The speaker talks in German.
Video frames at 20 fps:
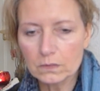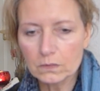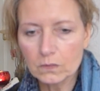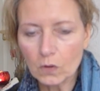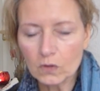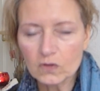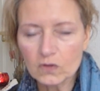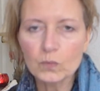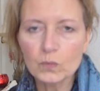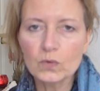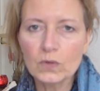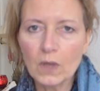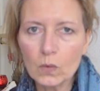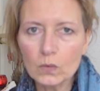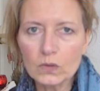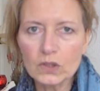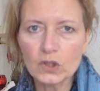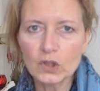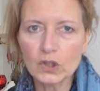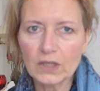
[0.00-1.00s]

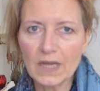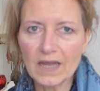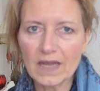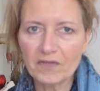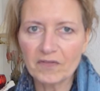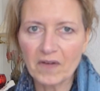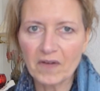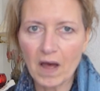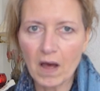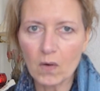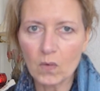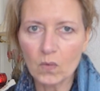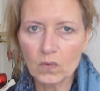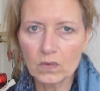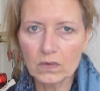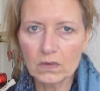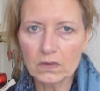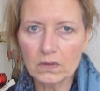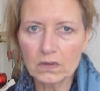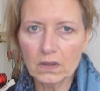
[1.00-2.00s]
kosmonautischen
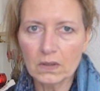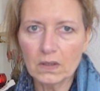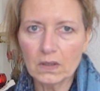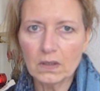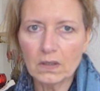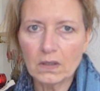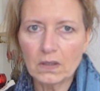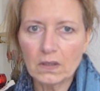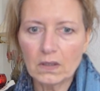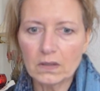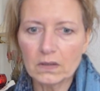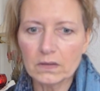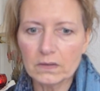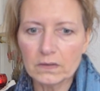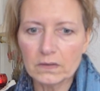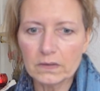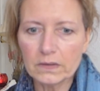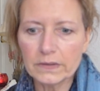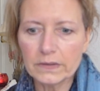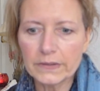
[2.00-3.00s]
Erfahrung
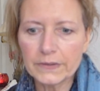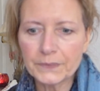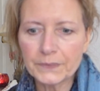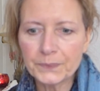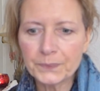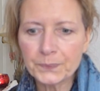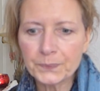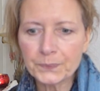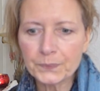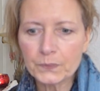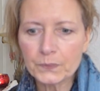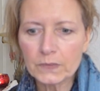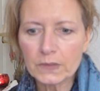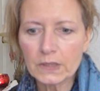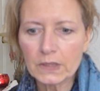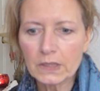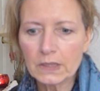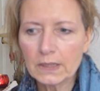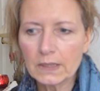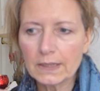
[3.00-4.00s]
ähm,
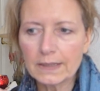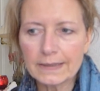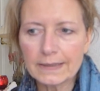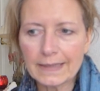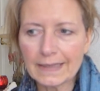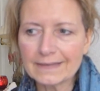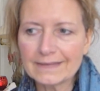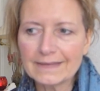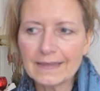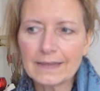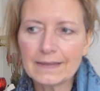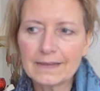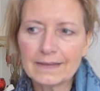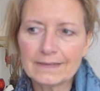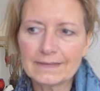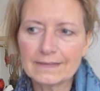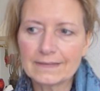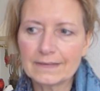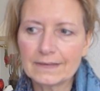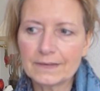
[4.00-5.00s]
ganz
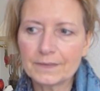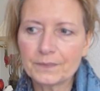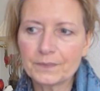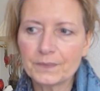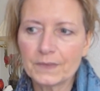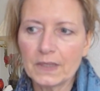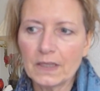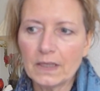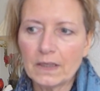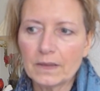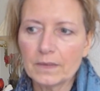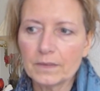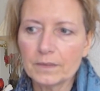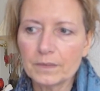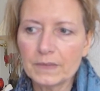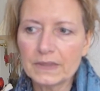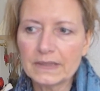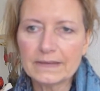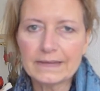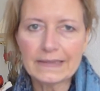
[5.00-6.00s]
anders ähm,
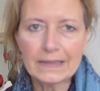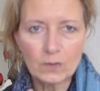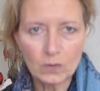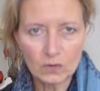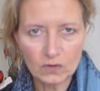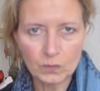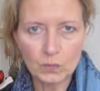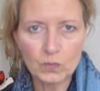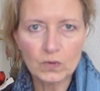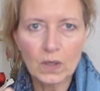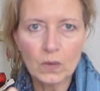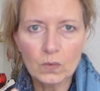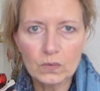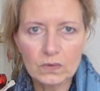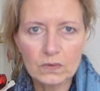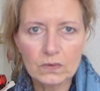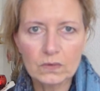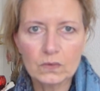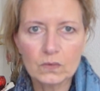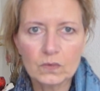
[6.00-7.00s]
mit den
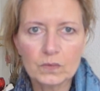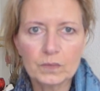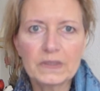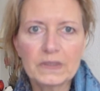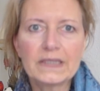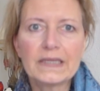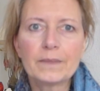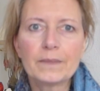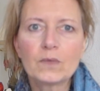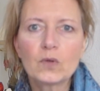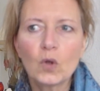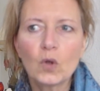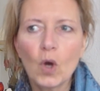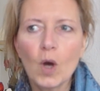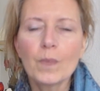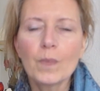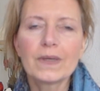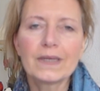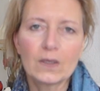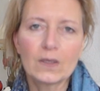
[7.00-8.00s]
Kosmonauten und mit dem
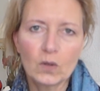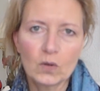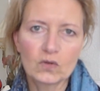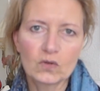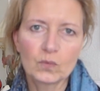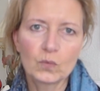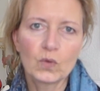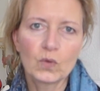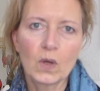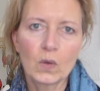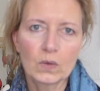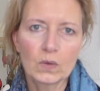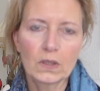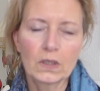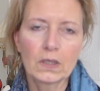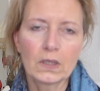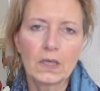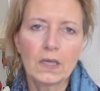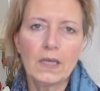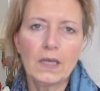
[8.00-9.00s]
Körper der
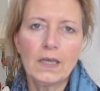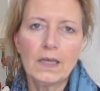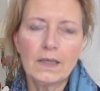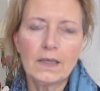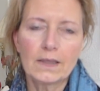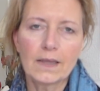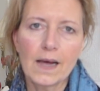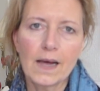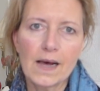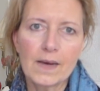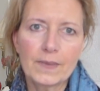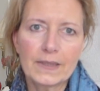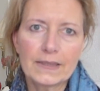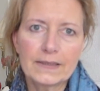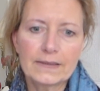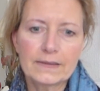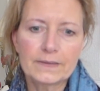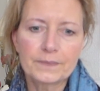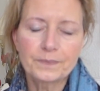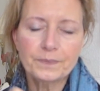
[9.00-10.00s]
Kosmonauten
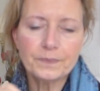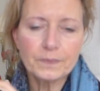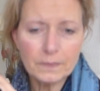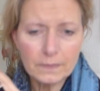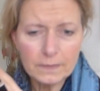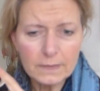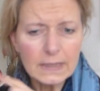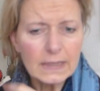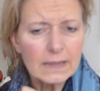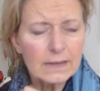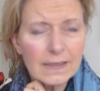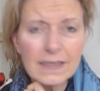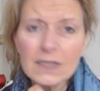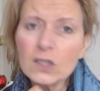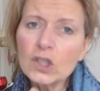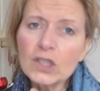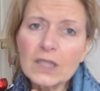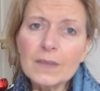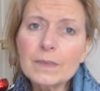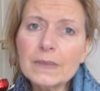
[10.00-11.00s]
gearbeitet. Da
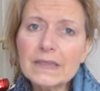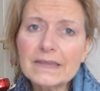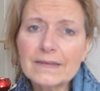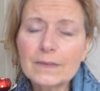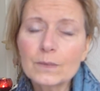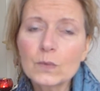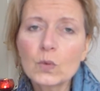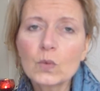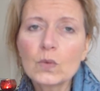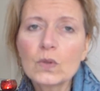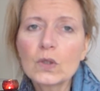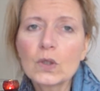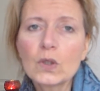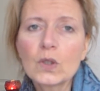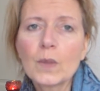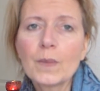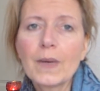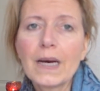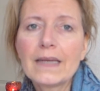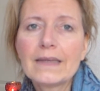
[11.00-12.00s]
stammt das im Grunde
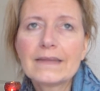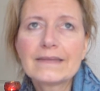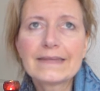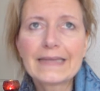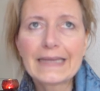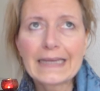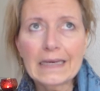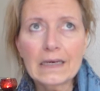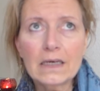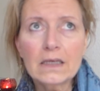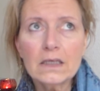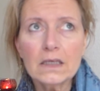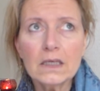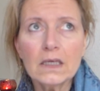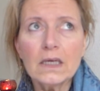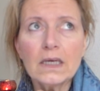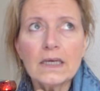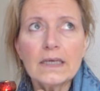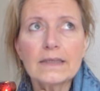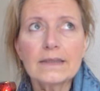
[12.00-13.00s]
genommen alles her,
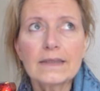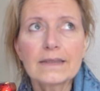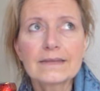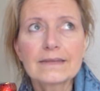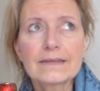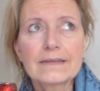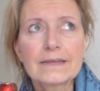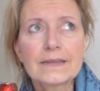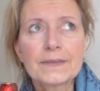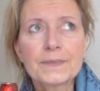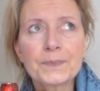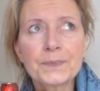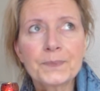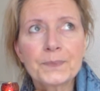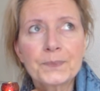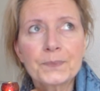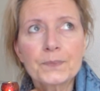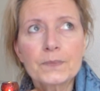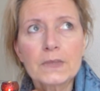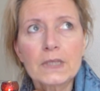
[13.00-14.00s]
dass
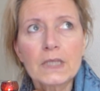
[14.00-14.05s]
ähm,